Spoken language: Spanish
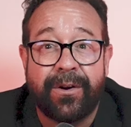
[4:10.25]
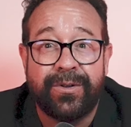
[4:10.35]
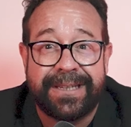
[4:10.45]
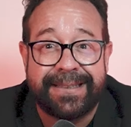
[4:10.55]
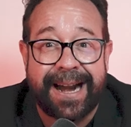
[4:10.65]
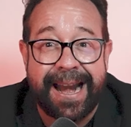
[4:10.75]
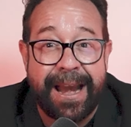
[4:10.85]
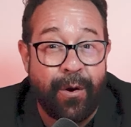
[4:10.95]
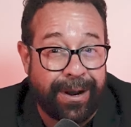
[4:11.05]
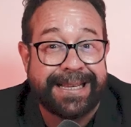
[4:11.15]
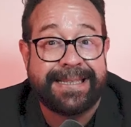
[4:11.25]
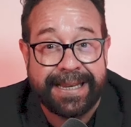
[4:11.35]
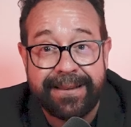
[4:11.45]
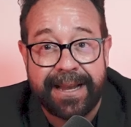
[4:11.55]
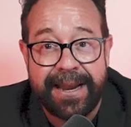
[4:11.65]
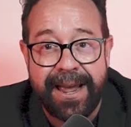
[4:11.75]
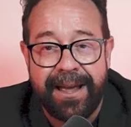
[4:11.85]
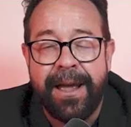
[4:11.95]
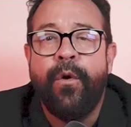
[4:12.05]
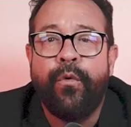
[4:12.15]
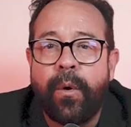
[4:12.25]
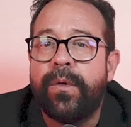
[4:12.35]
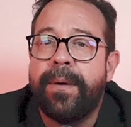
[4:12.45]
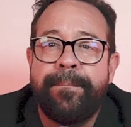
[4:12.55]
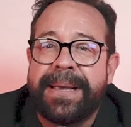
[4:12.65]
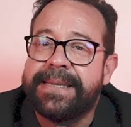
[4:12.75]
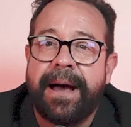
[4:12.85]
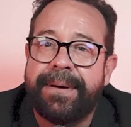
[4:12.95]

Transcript: a concentrar en lo que sí tenía, fue cuando empecé a